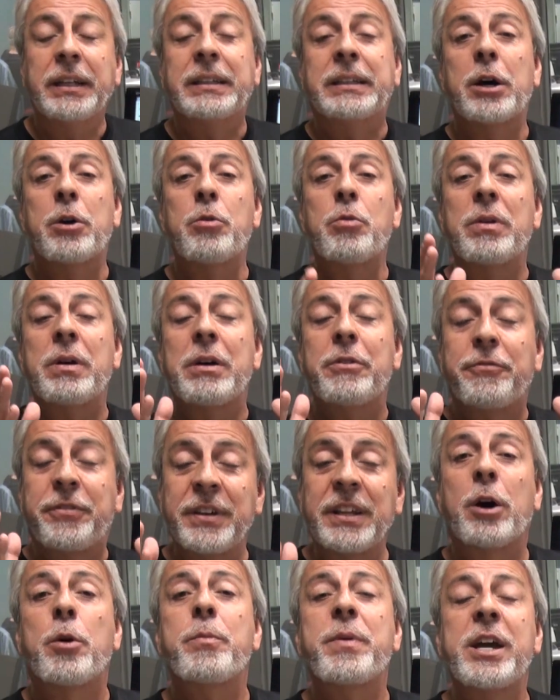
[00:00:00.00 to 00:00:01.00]
Então,
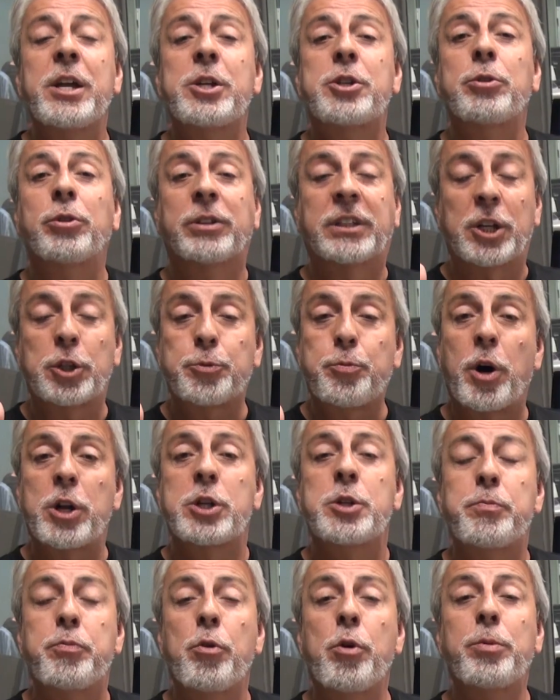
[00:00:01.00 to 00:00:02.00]
finalmente, no
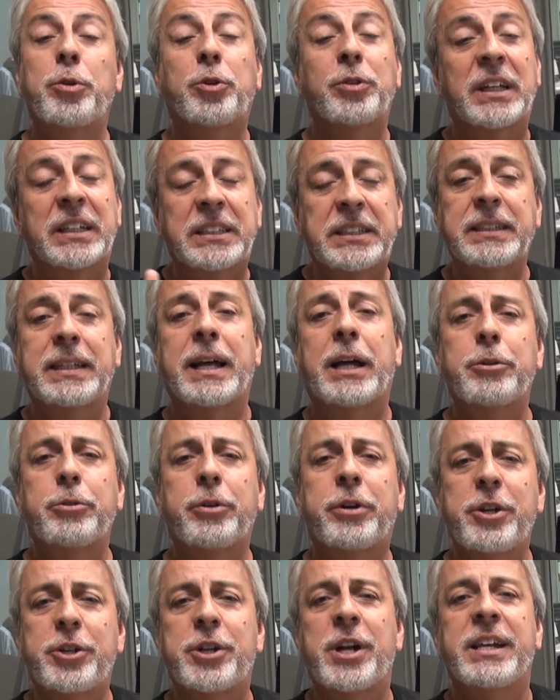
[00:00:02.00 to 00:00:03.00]
transporte público da cidade
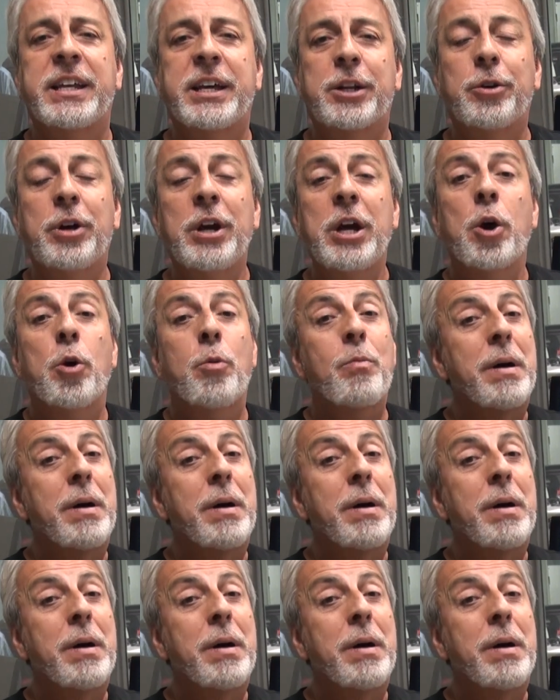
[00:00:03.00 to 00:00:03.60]
do Rio de Janeiro,